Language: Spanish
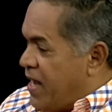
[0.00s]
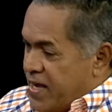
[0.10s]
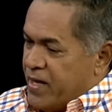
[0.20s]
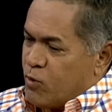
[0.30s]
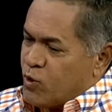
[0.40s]

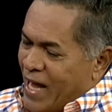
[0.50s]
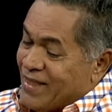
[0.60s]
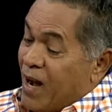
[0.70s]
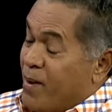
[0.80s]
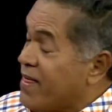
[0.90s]
Y entonces a
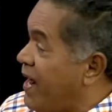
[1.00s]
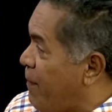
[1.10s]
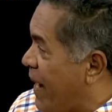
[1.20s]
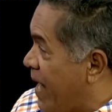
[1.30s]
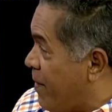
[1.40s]
través de la
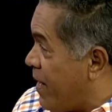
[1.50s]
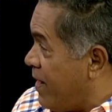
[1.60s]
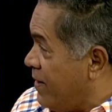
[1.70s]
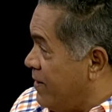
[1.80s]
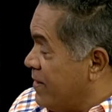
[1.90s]
palabra
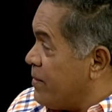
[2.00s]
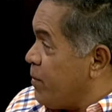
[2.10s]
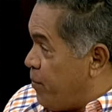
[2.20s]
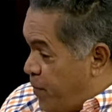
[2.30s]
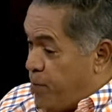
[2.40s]

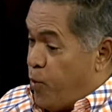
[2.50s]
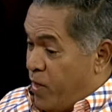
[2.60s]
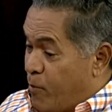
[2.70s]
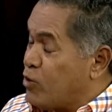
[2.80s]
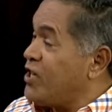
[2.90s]

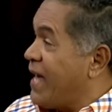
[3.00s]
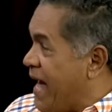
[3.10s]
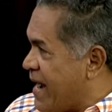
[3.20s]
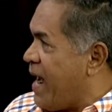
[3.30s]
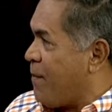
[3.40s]
podemos
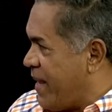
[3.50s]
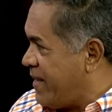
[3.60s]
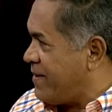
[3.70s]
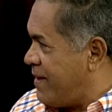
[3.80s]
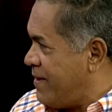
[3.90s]
llegar a más
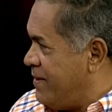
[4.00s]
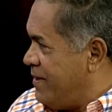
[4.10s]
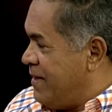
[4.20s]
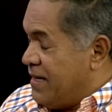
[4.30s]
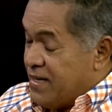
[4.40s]
gente.
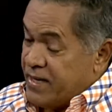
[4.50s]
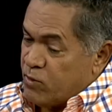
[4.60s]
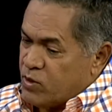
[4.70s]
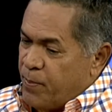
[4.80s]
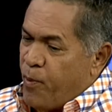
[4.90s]
Y
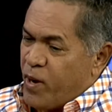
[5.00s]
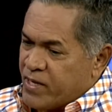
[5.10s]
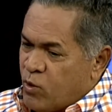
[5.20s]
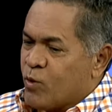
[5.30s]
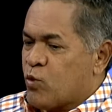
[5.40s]
entonces por
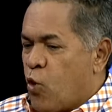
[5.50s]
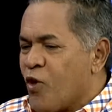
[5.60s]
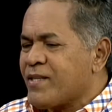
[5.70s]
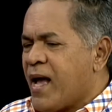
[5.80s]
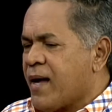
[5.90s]
eso
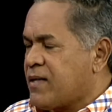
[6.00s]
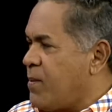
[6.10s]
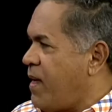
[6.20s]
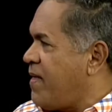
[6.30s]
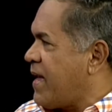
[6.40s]
todas esas
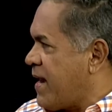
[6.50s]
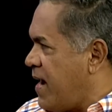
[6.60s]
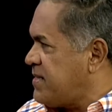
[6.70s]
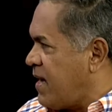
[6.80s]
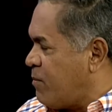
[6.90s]
actividades que
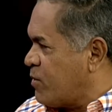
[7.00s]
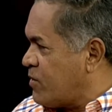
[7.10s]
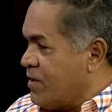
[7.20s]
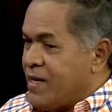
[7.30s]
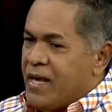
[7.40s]
realizamos
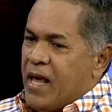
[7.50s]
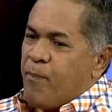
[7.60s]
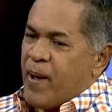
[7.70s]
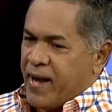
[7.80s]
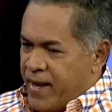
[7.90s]
es
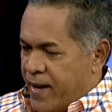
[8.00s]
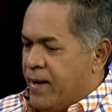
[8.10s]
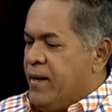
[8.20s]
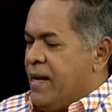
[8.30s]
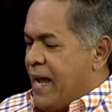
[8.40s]
para que
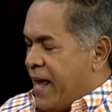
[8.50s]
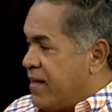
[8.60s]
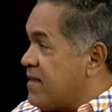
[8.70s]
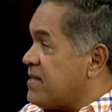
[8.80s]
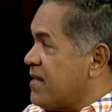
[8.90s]
la
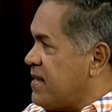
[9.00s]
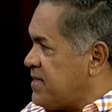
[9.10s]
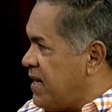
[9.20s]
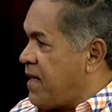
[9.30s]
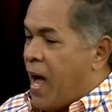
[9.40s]
gente se
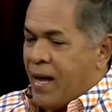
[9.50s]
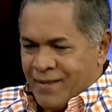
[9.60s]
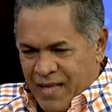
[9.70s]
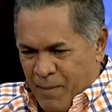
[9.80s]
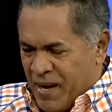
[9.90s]
decita
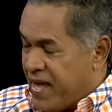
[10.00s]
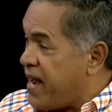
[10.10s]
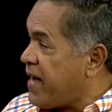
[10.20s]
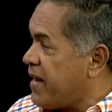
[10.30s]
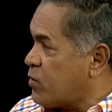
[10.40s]
de manera
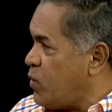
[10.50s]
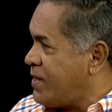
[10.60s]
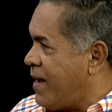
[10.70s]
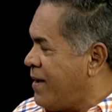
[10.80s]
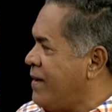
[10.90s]

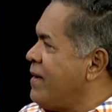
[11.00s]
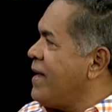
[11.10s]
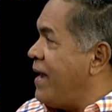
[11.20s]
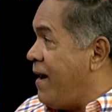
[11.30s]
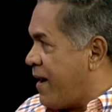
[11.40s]
gratuita
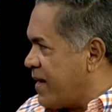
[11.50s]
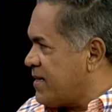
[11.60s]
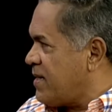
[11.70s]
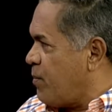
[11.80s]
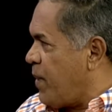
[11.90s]
en la Casa
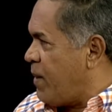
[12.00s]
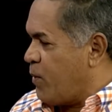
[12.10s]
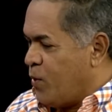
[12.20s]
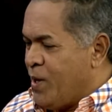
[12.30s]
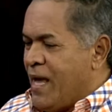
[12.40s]
San
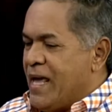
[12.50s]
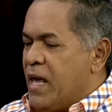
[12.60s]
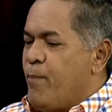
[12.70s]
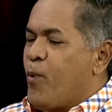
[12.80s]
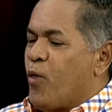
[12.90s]
Pablo
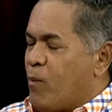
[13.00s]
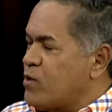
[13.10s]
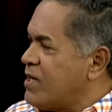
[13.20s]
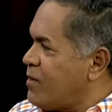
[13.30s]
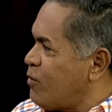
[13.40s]
y podemos
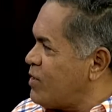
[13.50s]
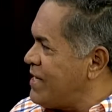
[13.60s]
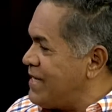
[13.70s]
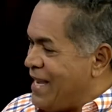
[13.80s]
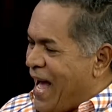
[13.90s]

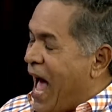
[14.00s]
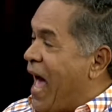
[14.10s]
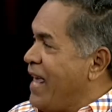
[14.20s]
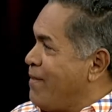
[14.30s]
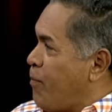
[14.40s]
entonces
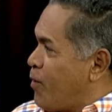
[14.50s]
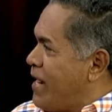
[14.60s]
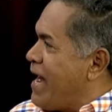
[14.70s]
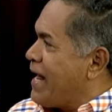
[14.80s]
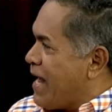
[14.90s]
ahí
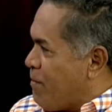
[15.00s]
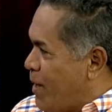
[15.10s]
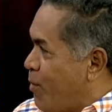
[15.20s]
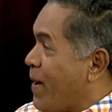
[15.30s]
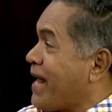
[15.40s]
ponerle el
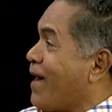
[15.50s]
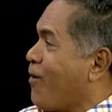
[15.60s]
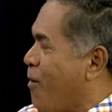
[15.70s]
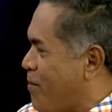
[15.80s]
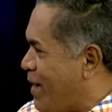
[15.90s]
caramelo para que
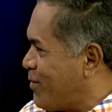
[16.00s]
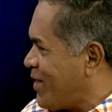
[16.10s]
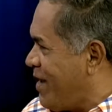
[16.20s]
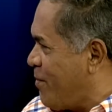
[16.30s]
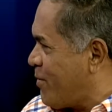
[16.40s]
compren los libros.